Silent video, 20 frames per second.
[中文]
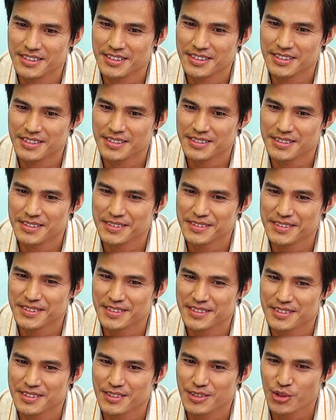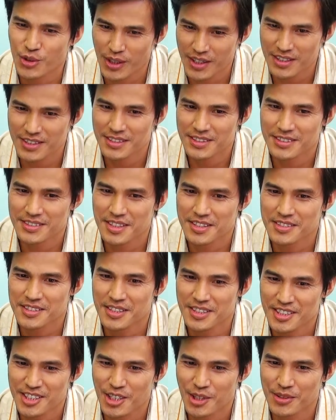呃，快乐，但
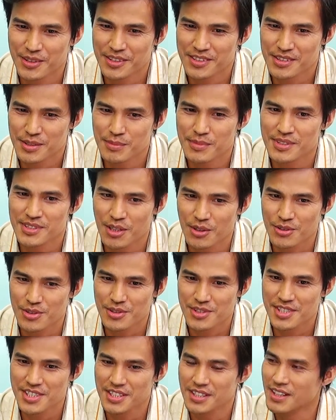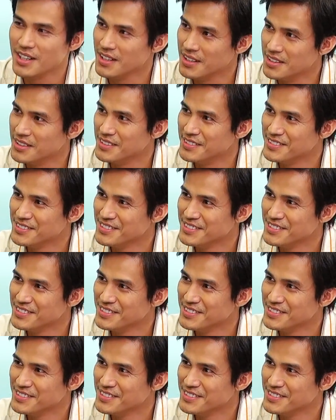是很讨厌这么早就起来了，